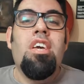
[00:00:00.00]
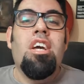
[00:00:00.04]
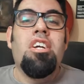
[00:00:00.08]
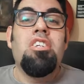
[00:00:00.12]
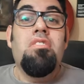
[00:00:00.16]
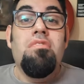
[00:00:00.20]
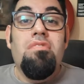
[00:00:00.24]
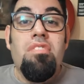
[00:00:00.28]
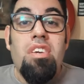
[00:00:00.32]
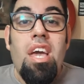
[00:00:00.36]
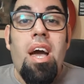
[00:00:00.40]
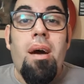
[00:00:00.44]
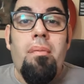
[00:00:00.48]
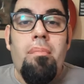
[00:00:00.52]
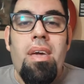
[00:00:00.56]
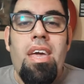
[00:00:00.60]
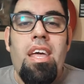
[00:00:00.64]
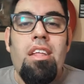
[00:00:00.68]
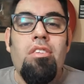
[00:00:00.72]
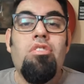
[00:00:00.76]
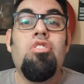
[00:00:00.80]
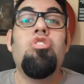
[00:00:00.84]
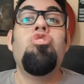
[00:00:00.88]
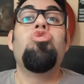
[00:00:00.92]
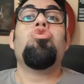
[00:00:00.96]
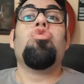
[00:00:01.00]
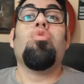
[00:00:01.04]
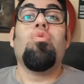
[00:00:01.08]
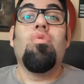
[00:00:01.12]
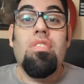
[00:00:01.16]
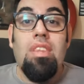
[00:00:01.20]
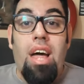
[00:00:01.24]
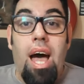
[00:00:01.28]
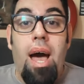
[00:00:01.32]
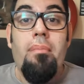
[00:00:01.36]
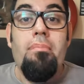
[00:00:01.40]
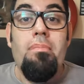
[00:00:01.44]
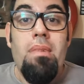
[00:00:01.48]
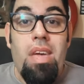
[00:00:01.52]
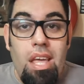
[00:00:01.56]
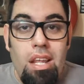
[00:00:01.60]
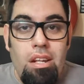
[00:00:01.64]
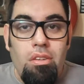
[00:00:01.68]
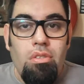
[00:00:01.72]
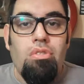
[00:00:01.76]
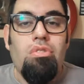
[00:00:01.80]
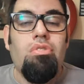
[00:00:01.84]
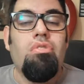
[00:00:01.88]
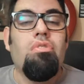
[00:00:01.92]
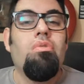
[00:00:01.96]
em adivinhar menos, em chutar
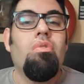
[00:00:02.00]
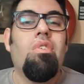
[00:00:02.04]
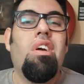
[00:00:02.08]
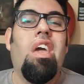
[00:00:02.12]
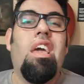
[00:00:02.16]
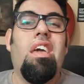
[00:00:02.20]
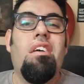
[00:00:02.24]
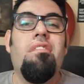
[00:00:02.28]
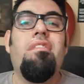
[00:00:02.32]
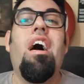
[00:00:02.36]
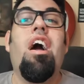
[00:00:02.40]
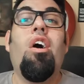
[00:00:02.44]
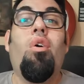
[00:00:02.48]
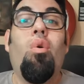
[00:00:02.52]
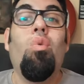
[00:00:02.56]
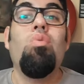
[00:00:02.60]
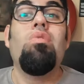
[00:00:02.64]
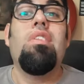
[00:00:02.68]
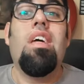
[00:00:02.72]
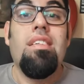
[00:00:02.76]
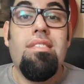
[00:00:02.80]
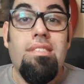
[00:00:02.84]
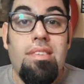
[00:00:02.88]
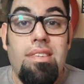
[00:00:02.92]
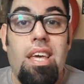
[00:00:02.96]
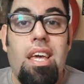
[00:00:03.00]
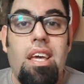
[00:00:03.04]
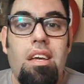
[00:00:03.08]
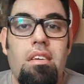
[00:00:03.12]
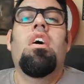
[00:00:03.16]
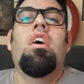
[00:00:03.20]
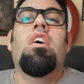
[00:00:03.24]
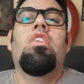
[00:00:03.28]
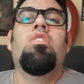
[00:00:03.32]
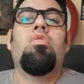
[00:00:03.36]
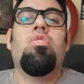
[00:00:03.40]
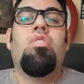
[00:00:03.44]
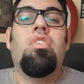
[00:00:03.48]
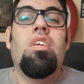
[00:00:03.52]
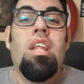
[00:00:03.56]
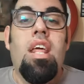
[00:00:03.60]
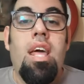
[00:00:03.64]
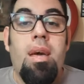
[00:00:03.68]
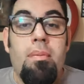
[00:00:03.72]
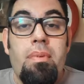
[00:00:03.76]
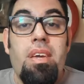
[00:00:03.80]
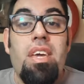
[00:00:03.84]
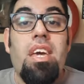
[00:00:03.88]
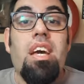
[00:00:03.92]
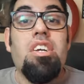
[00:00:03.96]
menos o que, que vai acontecer no
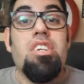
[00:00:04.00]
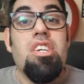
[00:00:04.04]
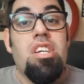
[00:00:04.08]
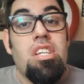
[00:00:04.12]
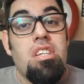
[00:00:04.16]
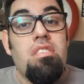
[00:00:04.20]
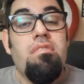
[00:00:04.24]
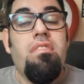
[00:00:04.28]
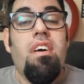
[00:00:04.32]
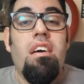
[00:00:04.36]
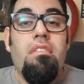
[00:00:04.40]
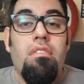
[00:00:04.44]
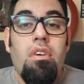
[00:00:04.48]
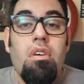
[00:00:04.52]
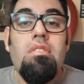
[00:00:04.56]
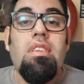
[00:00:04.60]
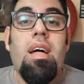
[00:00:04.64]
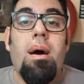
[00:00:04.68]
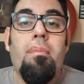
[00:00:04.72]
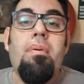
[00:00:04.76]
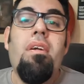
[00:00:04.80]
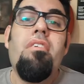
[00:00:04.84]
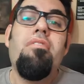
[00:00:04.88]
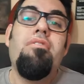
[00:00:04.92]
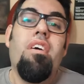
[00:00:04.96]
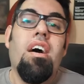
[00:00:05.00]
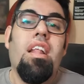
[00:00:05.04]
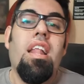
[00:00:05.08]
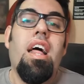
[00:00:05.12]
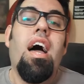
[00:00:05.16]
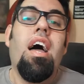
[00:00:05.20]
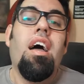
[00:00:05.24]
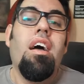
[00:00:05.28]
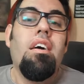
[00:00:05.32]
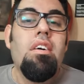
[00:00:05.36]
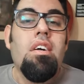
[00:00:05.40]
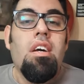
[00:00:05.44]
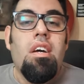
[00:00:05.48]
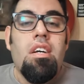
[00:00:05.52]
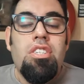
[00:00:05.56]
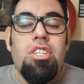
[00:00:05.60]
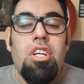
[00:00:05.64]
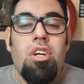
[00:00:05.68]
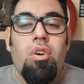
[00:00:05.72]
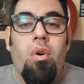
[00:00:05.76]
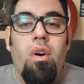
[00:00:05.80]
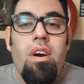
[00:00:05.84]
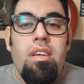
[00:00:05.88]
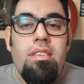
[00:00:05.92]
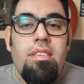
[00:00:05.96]
cinema e a gente vai voltar para falar
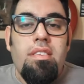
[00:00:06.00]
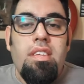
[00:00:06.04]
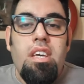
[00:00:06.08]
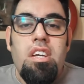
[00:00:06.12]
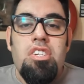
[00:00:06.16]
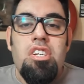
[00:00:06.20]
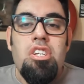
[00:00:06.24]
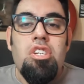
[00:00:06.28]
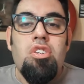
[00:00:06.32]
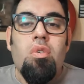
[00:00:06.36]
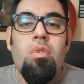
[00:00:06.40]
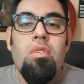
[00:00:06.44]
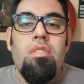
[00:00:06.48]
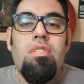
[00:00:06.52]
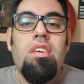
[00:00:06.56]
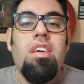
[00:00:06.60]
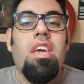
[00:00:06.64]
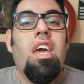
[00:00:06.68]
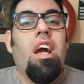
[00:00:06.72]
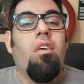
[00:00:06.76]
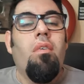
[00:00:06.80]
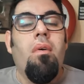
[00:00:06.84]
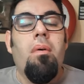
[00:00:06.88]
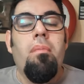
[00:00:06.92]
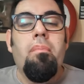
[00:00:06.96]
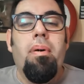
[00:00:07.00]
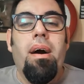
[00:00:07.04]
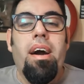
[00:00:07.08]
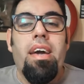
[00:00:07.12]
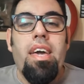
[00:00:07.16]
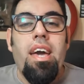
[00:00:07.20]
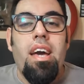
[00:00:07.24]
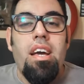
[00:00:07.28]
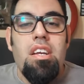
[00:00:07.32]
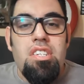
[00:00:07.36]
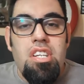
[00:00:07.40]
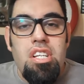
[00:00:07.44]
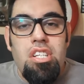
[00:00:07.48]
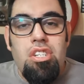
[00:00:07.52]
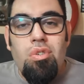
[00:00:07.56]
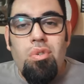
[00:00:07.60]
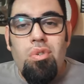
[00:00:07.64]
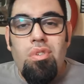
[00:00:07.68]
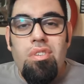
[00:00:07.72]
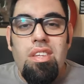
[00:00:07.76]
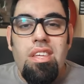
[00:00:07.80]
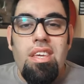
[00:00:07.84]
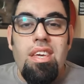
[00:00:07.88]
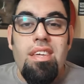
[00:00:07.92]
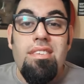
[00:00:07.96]
de coisas que a gente conseguia acompanhar, a gente
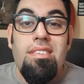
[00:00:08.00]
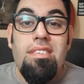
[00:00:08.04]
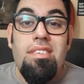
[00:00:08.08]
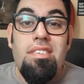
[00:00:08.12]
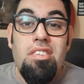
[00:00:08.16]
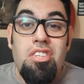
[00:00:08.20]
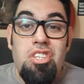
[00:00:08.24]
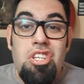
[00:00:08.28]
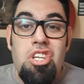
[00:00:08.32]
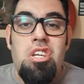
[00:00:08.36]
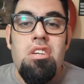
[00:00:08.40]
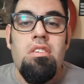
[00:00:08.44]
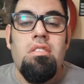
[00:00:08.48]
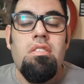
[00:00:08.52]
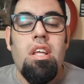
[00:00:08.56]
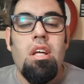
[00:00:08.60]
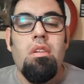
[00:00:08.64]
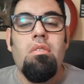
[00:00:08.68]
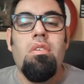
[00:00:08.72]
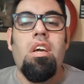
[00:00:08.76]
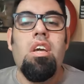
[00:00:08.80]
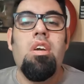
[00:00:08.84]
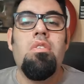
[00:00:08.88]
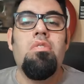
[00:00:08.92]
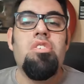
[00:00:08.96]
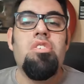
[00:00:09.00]
conseguia assistir, tanto aqui